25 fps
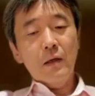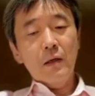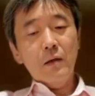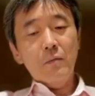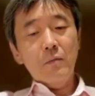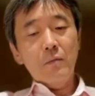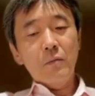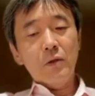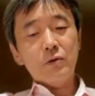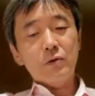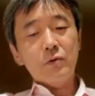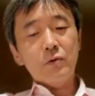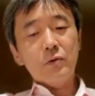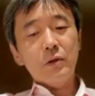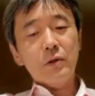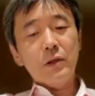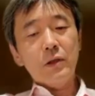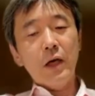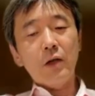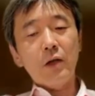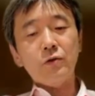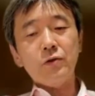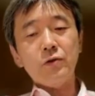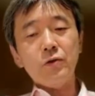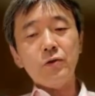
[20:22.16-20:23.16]
まあ、それで
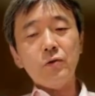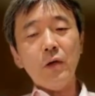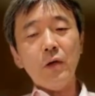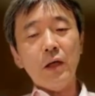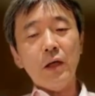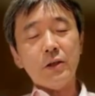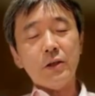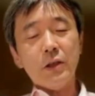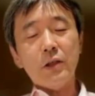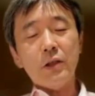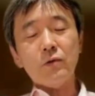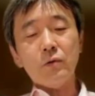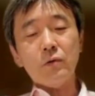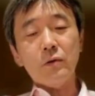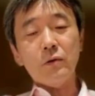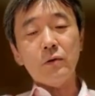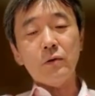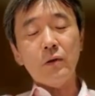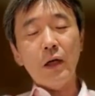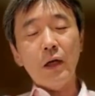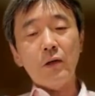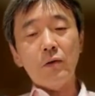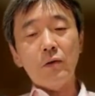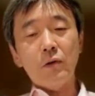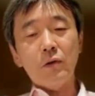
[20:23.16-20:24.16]
役所がちゃんと
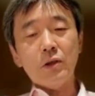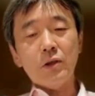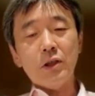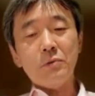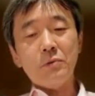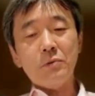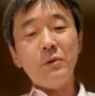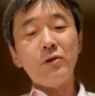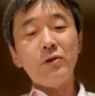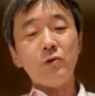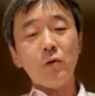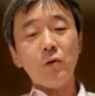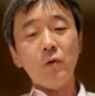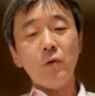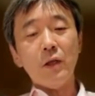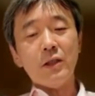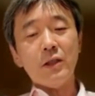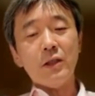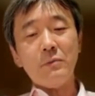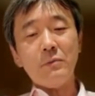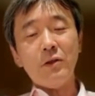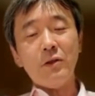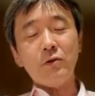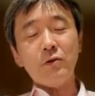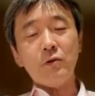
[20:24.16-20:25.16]
あの締めるところが
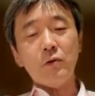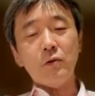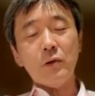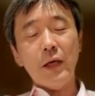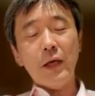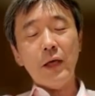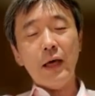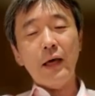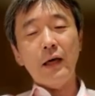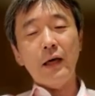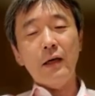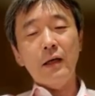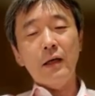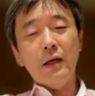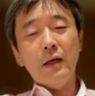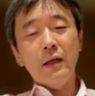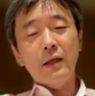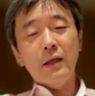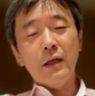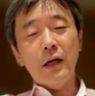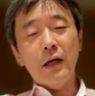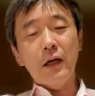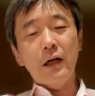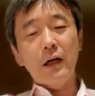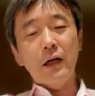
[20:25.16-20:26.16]
締めるので、
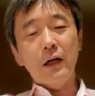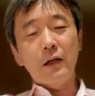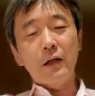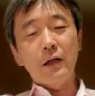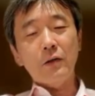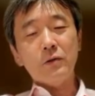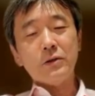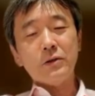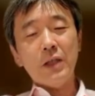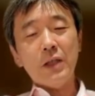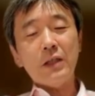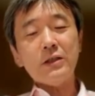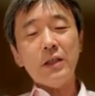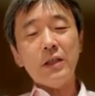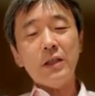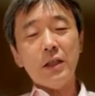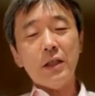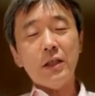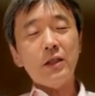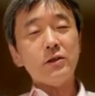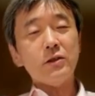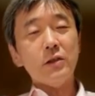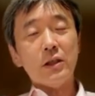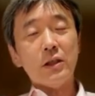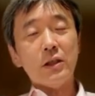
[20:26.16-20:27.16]
いや、うん、あの財政
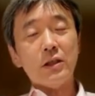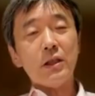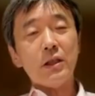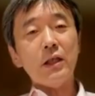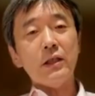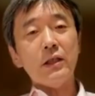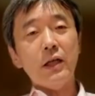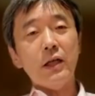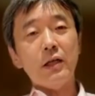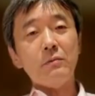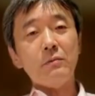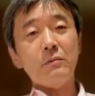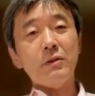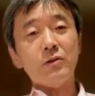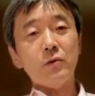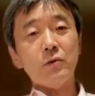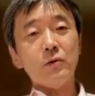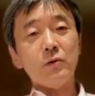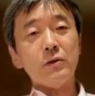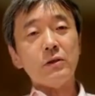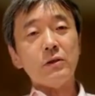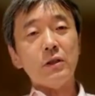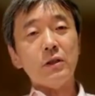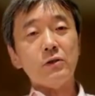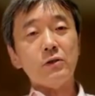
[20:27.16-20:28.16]
規律はしっかりやりま
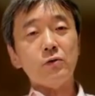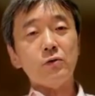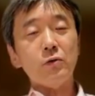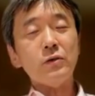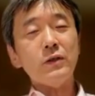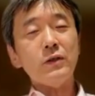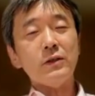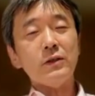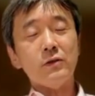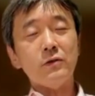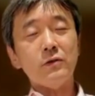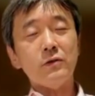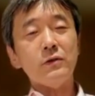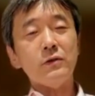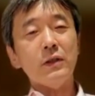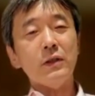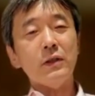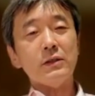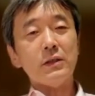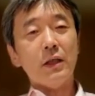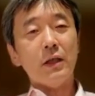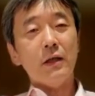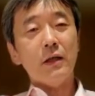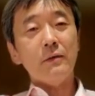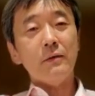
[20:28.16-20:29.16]
しょうって、増税はするんじゃない
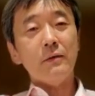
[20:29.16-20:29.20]
ですか。